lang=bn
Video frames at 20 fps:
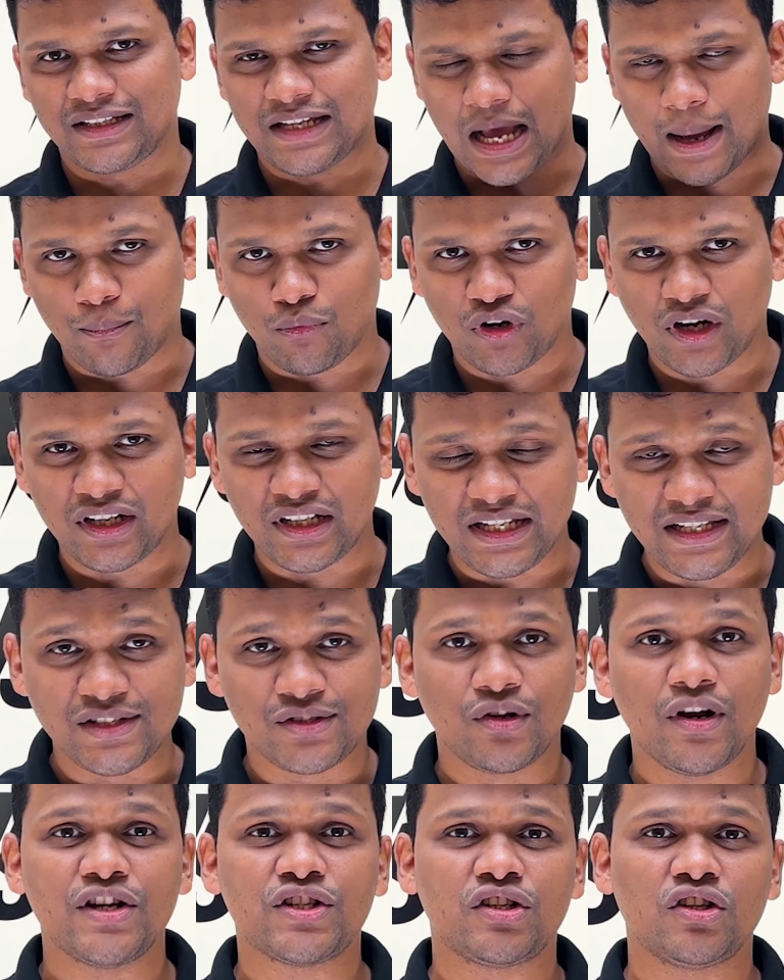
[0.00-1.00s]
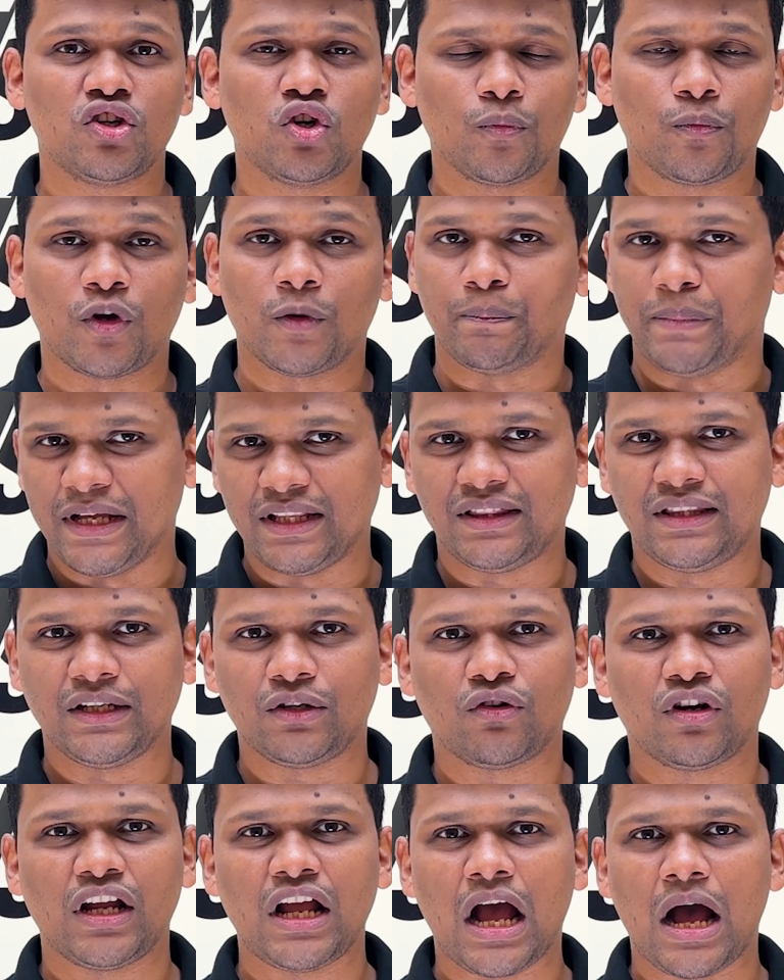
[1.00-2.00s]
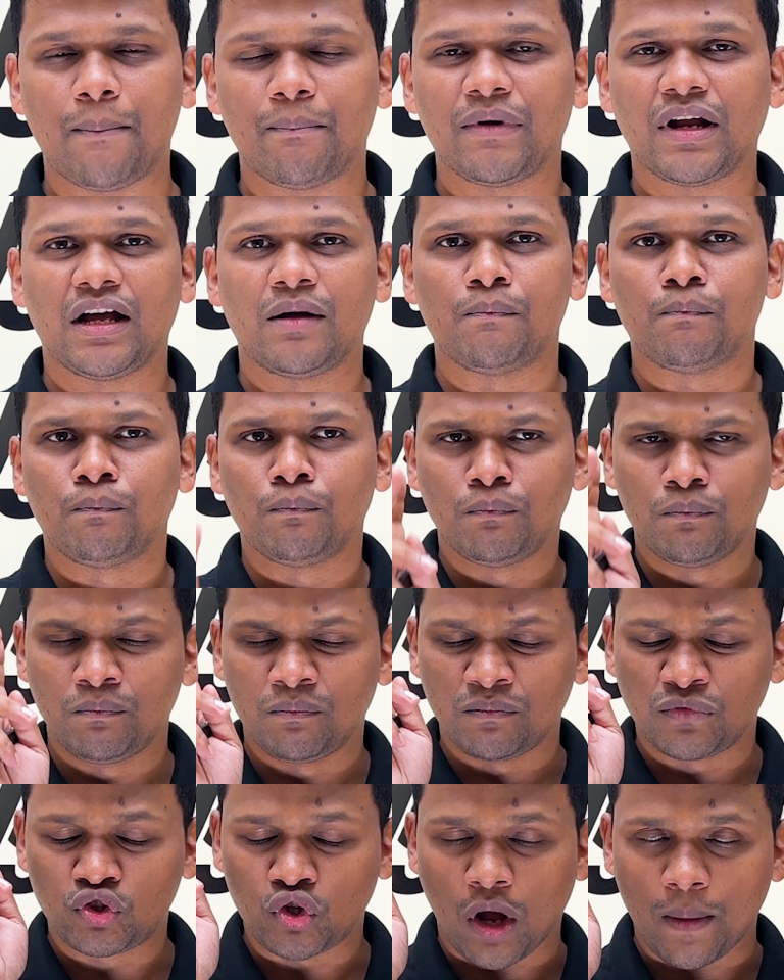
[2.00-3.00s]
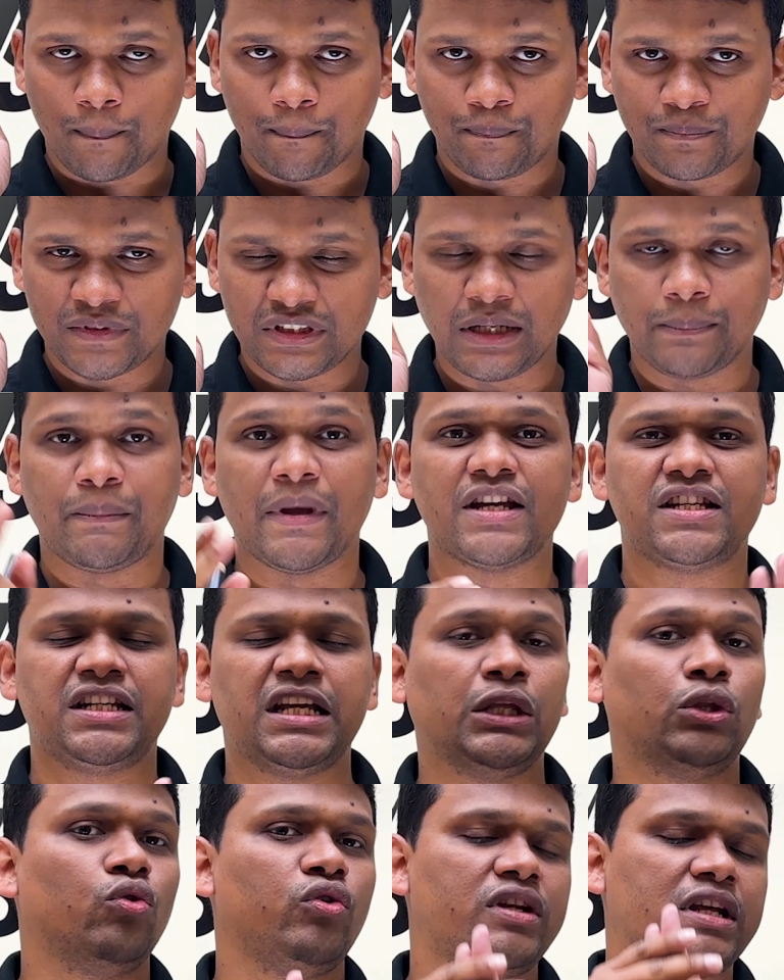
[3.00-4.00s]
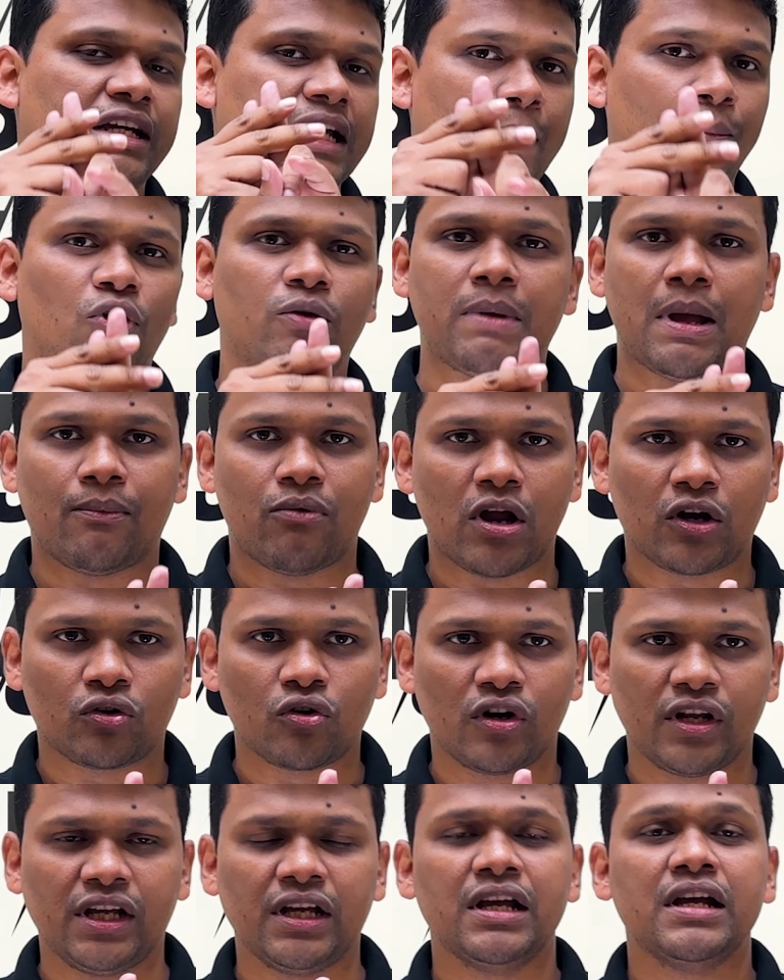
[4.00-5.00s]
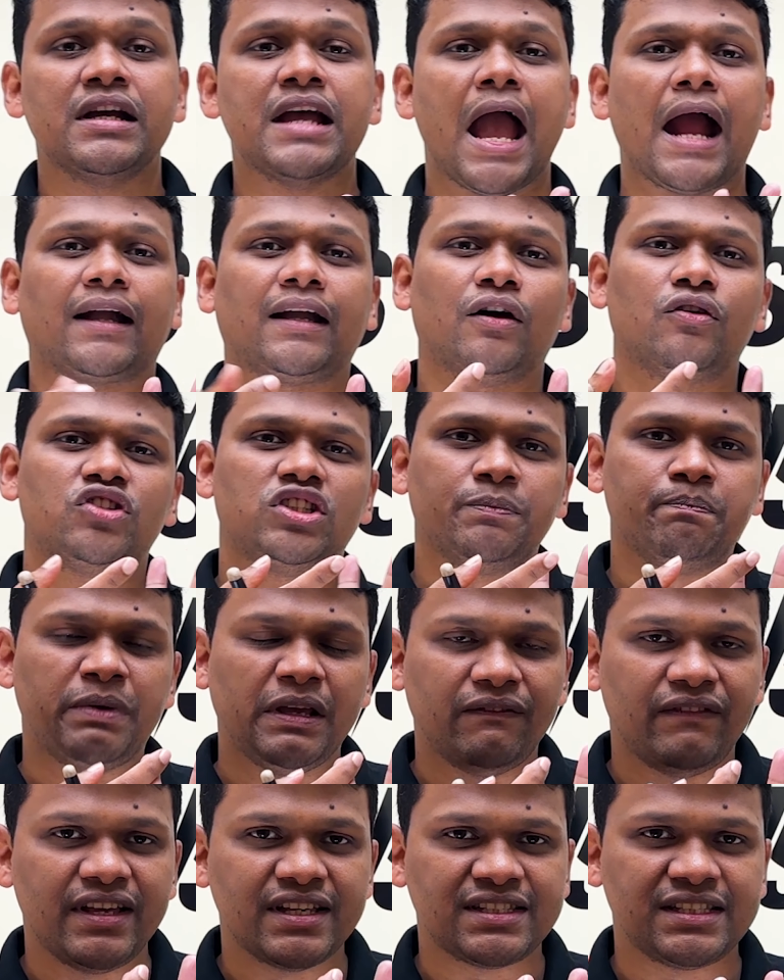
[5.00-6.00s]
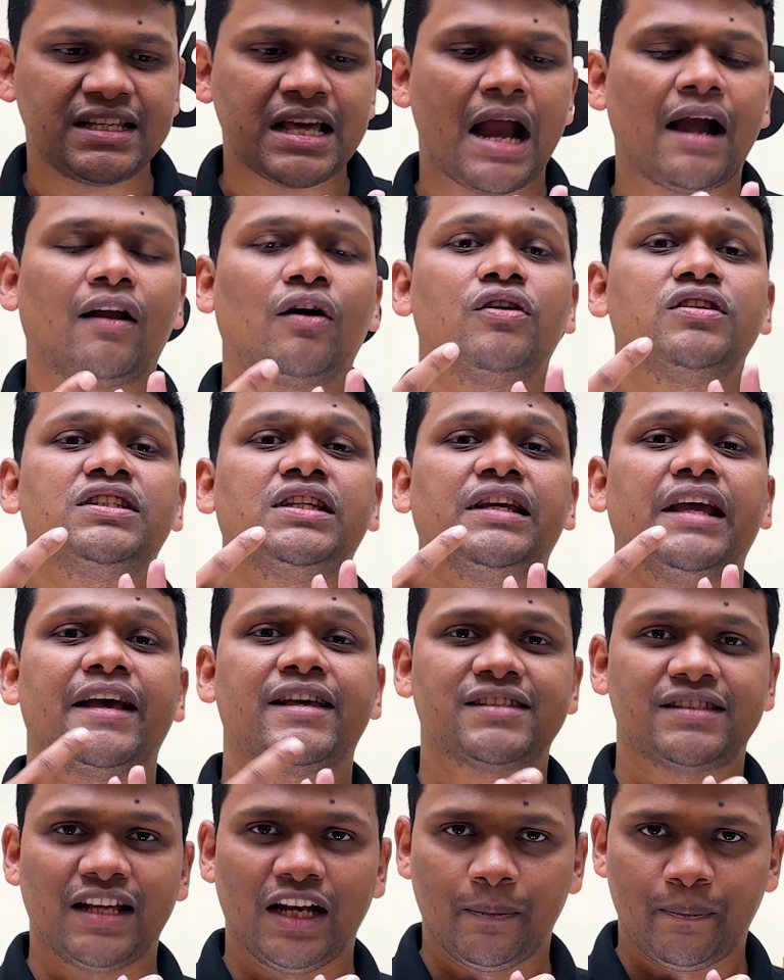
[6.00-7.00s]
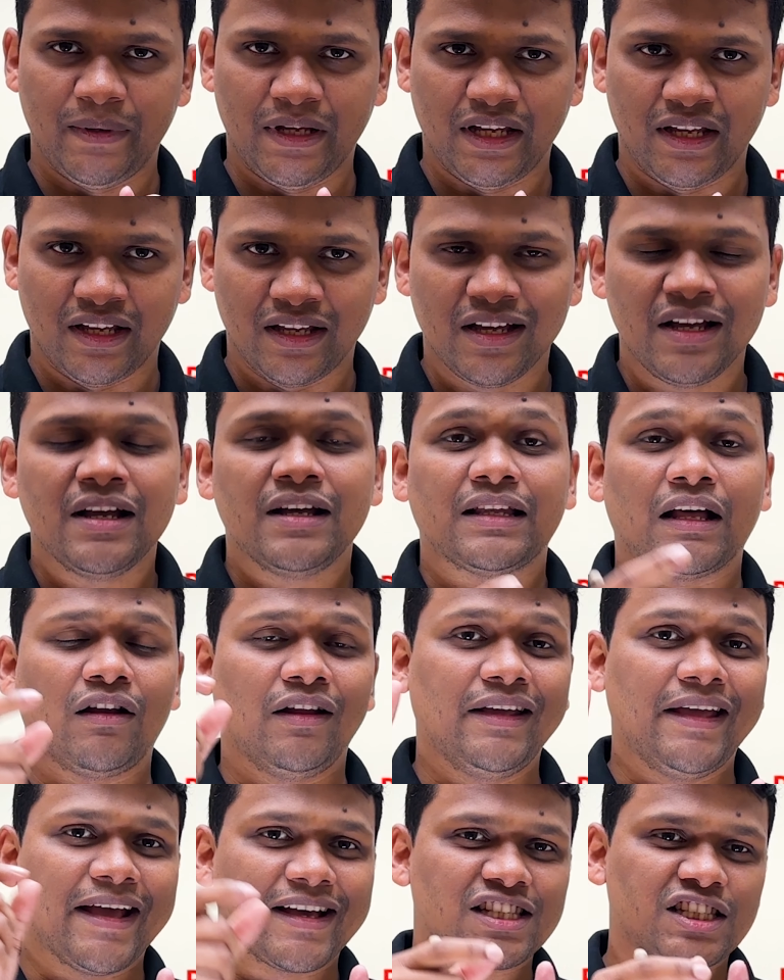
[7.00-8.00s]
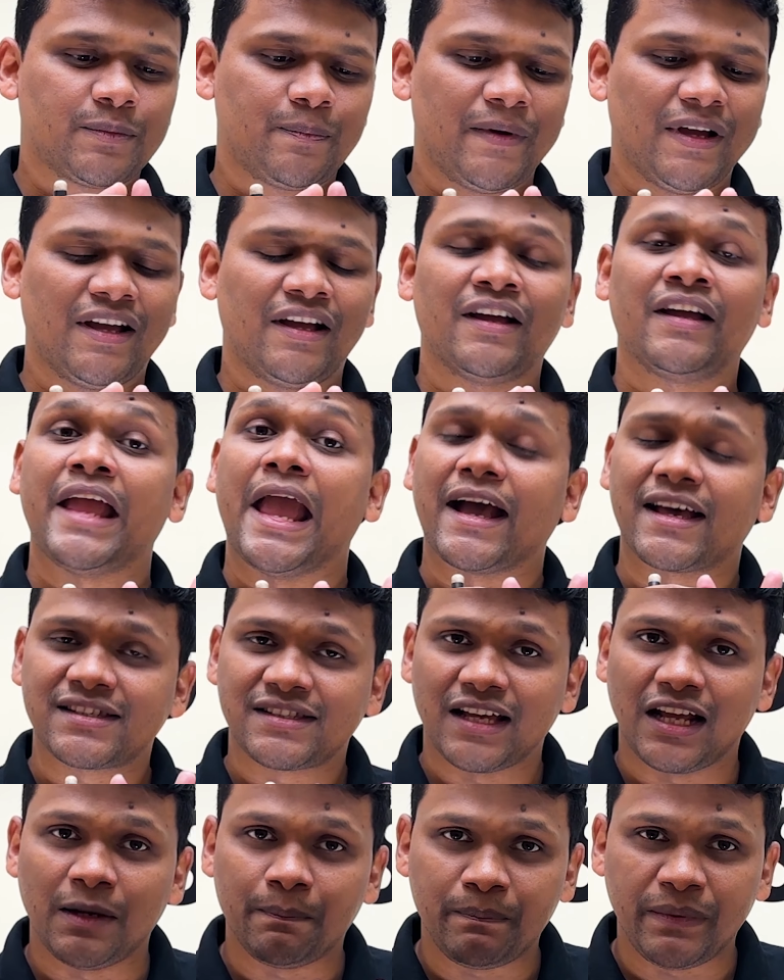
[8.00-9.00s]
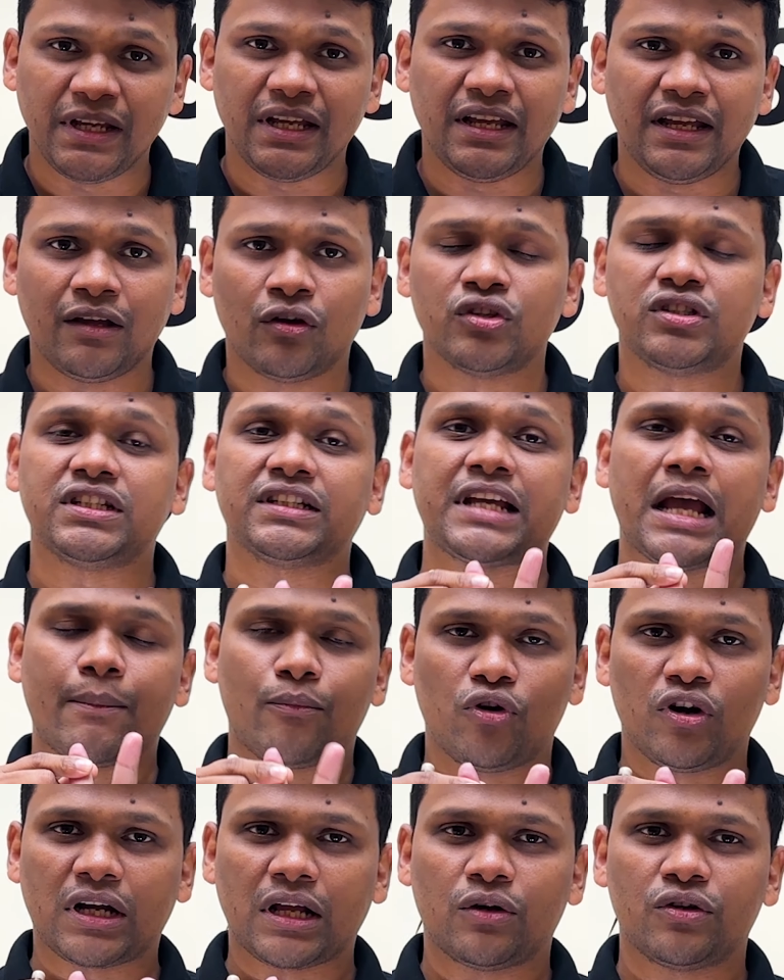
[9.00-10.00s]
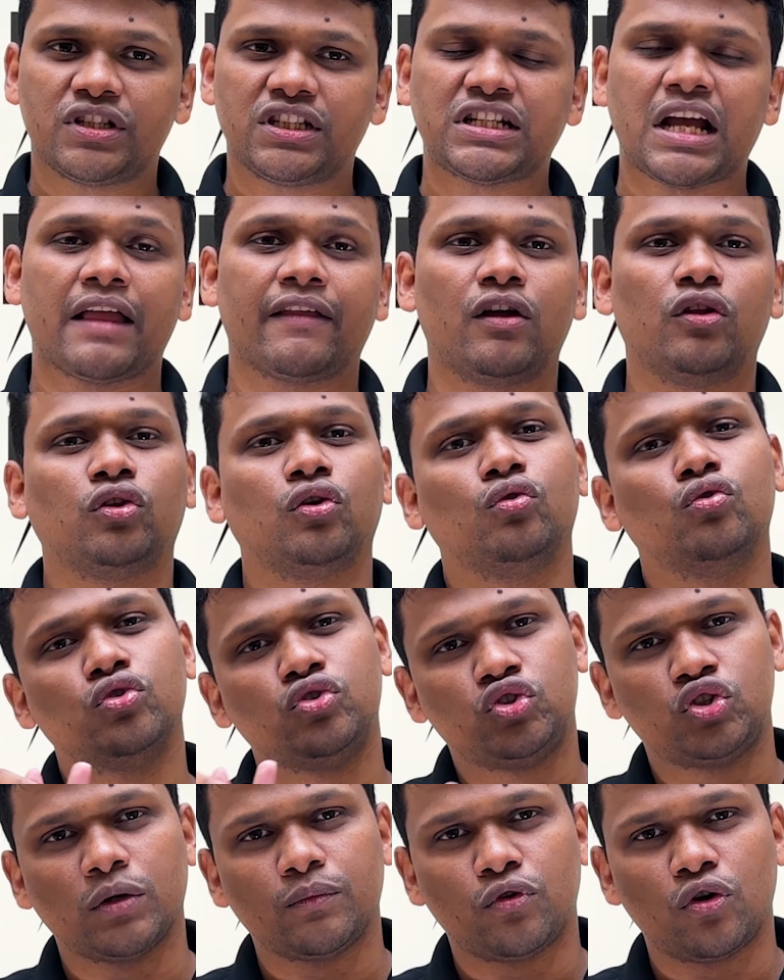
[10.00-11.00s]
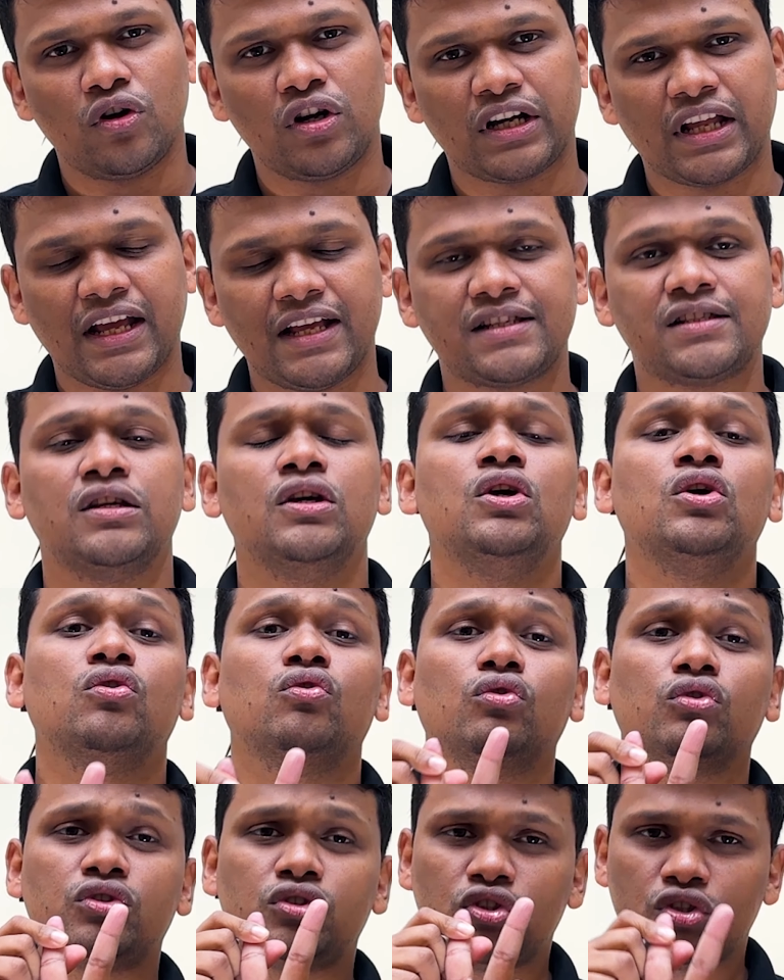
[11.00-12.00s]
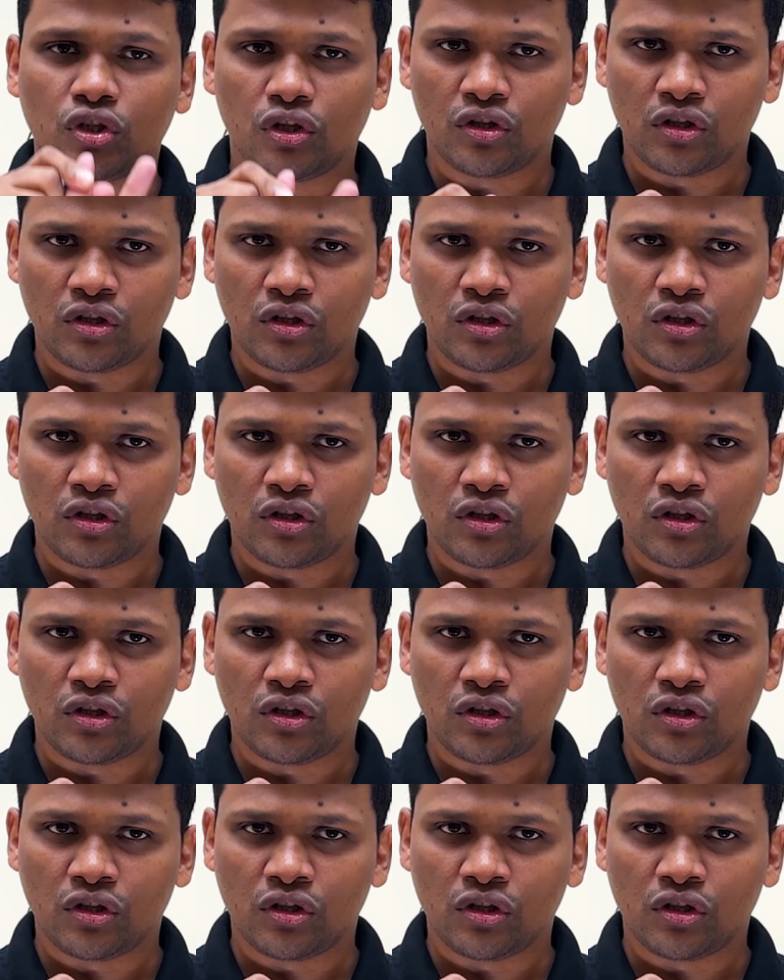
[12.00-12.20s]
ক্যাবলের ইনসুলেশনের উপর ভিত্তি করে আমরা সবচেয়ে বেশি দুইটা ক্যাবল ব্যবহার করি একটা হচ্ছে পিভিসি আর একটা হচ্ছে এক্সএল পি e। তাহলে এক্সএল পি e হচ্ছে ক্যাবলটা হচ্ছে সাধারণত উচ্চ ভোল্টেজ উচ্চ